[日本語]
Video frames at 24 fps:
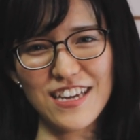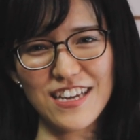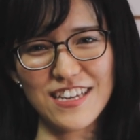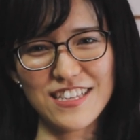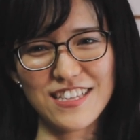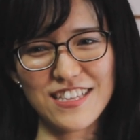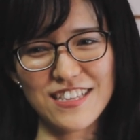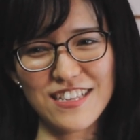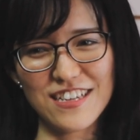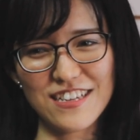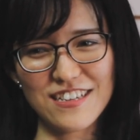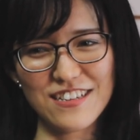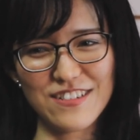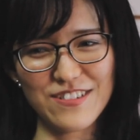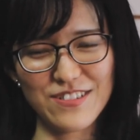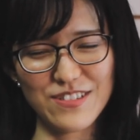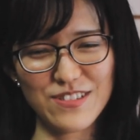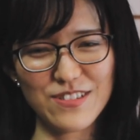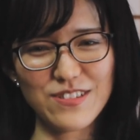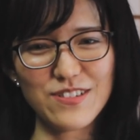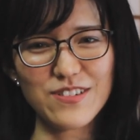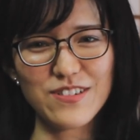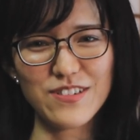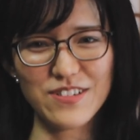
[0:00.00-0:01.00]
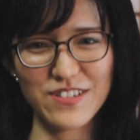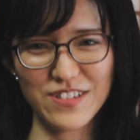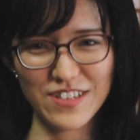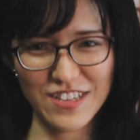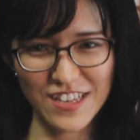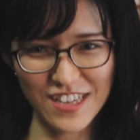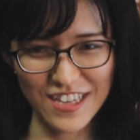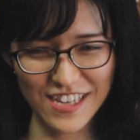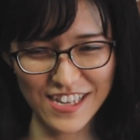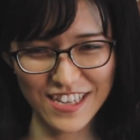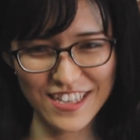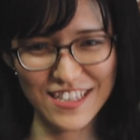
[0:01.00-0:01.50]
いただくことを
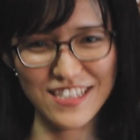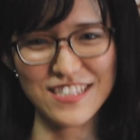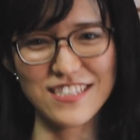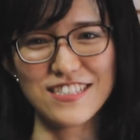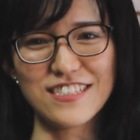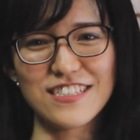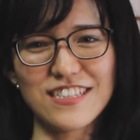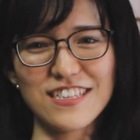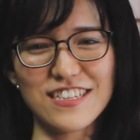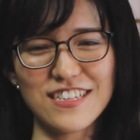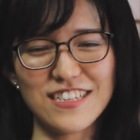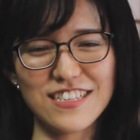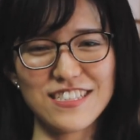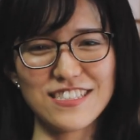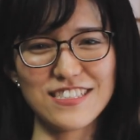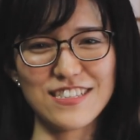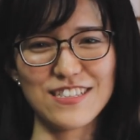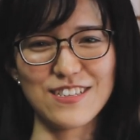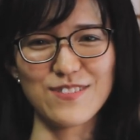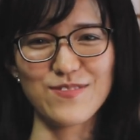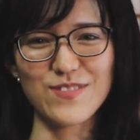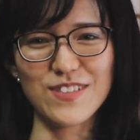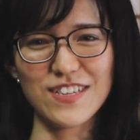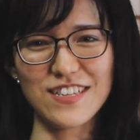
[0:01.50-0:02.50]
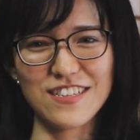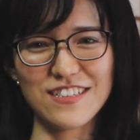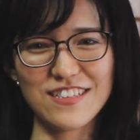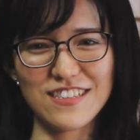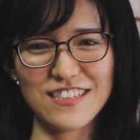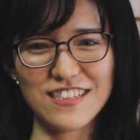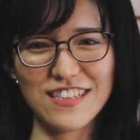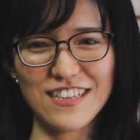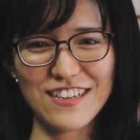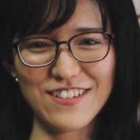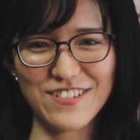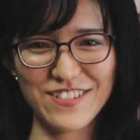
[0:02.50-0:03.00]
イエス・キリストの皆に
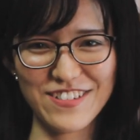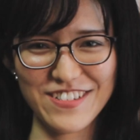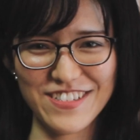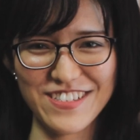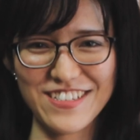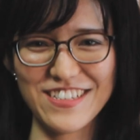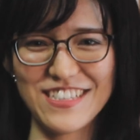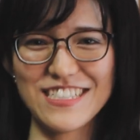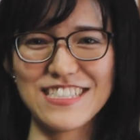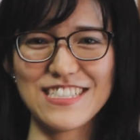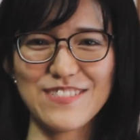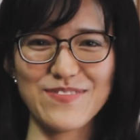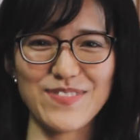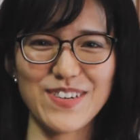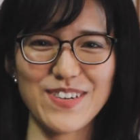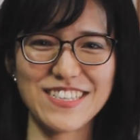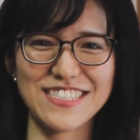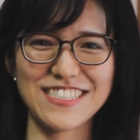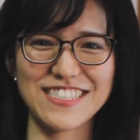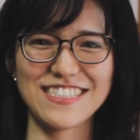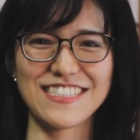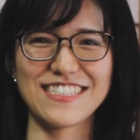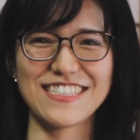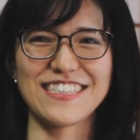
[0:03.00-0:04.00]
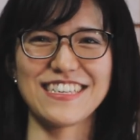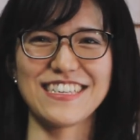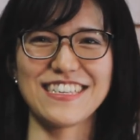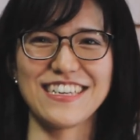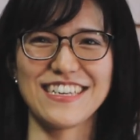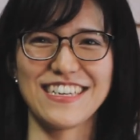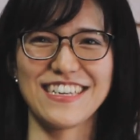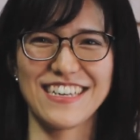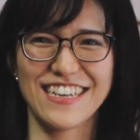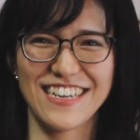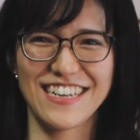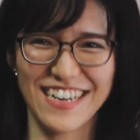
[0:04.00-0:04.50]
よってお祈りします。
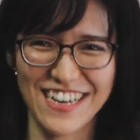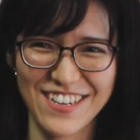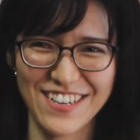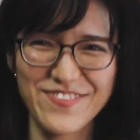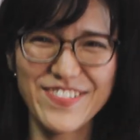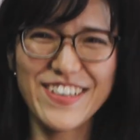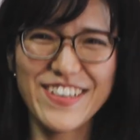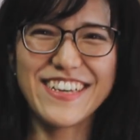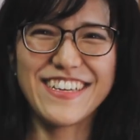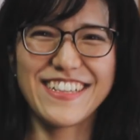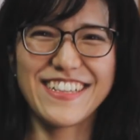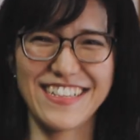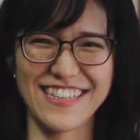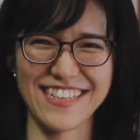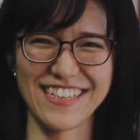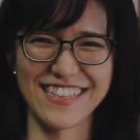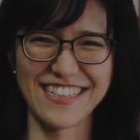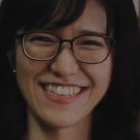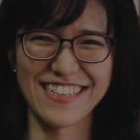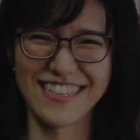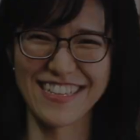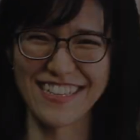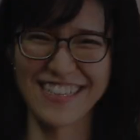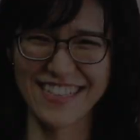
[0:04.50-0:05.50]
アメン